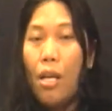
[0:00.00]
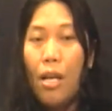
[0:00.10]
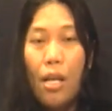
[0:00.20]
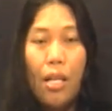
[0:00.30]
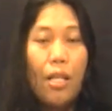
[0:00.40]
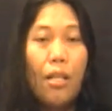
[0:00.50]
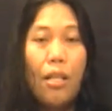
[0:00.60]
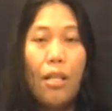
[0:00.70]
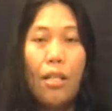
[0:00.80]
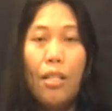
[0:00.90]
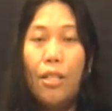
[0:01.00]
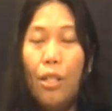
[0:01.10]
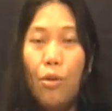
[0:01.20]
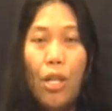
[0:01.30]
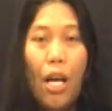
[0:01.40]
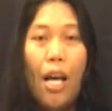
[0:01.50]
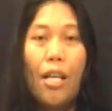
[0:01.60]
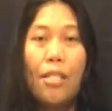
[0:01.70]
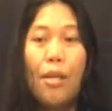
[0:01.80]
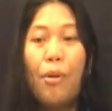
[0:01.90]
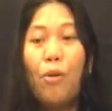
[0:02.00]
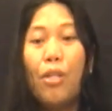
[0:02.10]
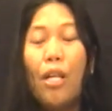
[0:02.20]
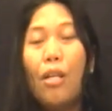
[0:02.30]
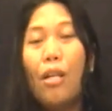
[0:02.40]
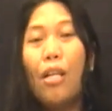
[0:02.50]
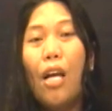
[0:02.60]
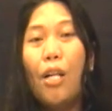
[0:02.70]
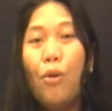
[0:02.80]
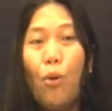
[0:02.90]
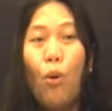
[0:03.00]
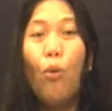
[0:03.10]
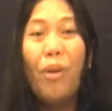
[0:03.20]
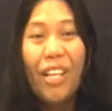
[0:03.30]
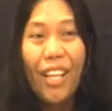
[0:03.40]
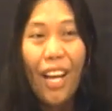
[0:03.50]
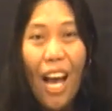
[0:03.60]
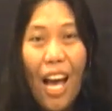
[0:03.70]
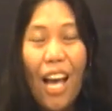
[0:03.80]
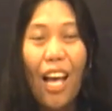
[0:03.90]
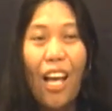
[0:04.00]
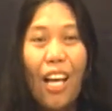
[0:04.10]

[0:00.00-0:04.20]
Hey, hindi ko na kaya. Sabi ko, di, ano, umiri ka.